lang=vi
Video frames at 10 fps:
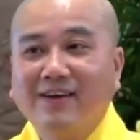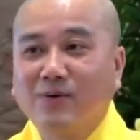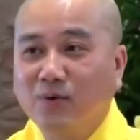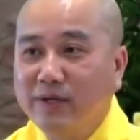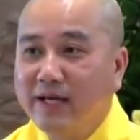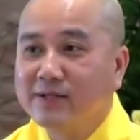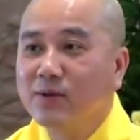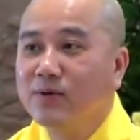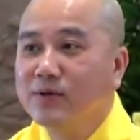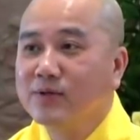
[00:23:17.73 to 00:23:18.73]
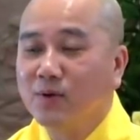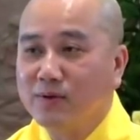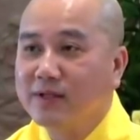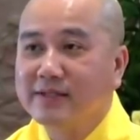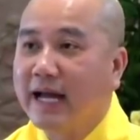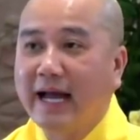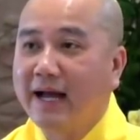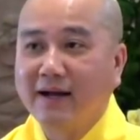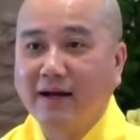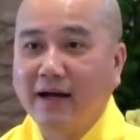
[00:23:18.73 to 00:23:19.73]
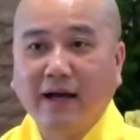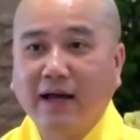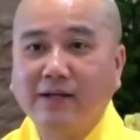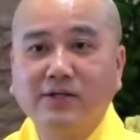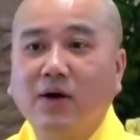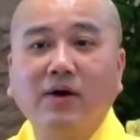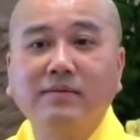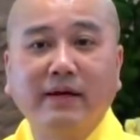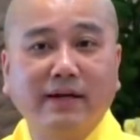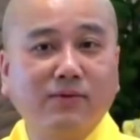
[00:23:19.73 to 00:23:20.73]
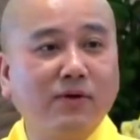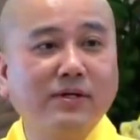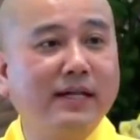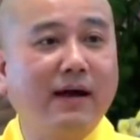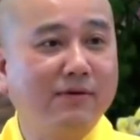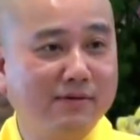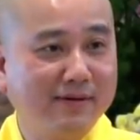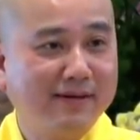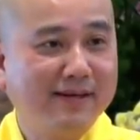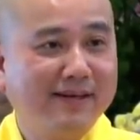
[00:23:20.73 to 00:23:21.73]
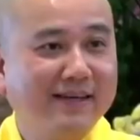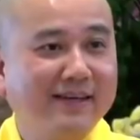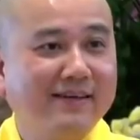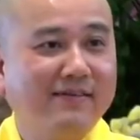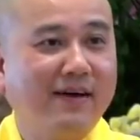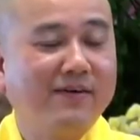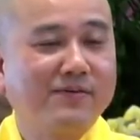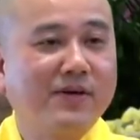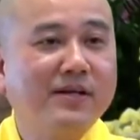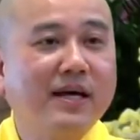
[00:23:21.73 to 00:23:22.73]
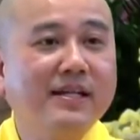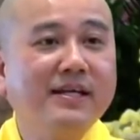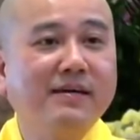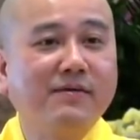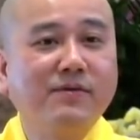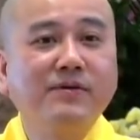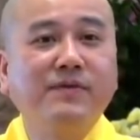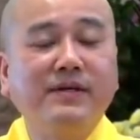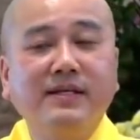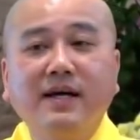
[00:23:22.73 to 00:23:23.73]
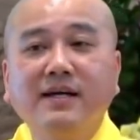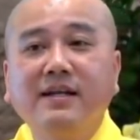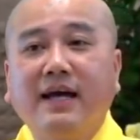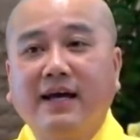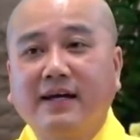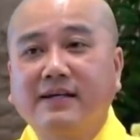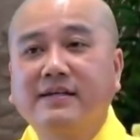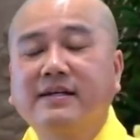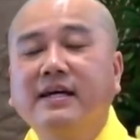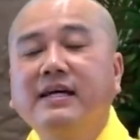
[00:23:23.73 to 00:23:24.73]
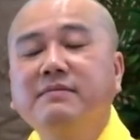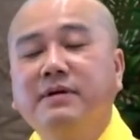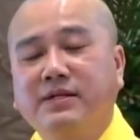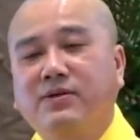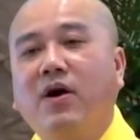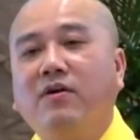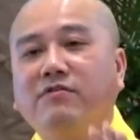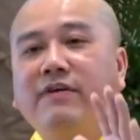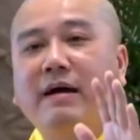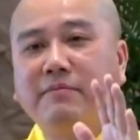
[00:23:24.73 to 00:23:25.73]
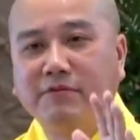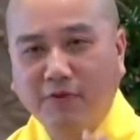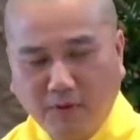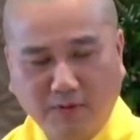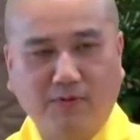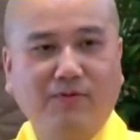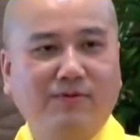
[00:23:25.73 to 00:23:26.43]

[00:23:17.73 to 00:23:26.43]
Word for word: Cụ Giê-xu với cụ Thích Ca enjoy mà đâu có gì đâu. Cho nên á, quý vị nhớ là khi mình còn phàm phu